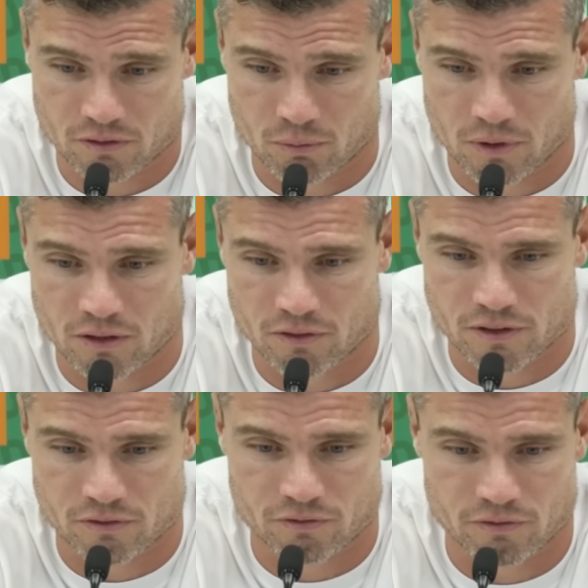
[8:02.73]

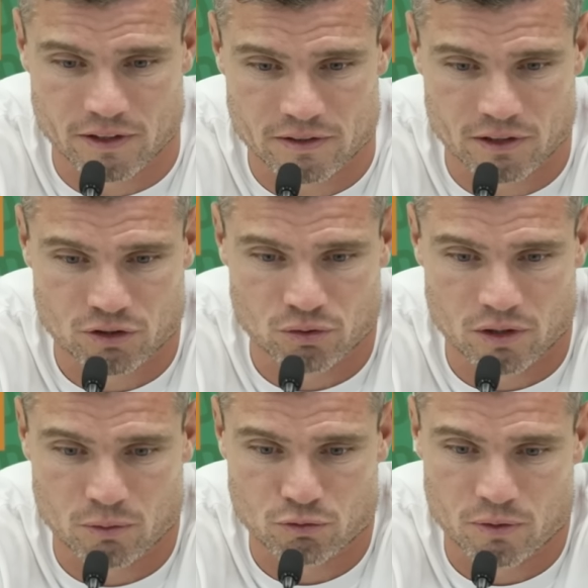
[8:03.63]
Normalerweise weiß ich eigentlich schon
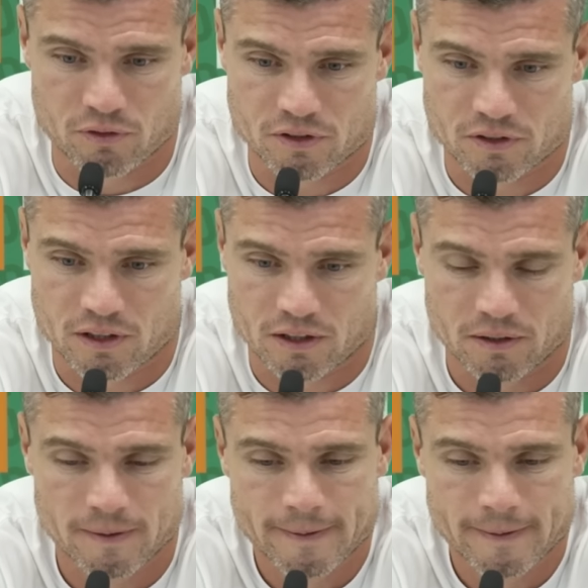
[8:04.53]
nach dem Spiel, was ich sage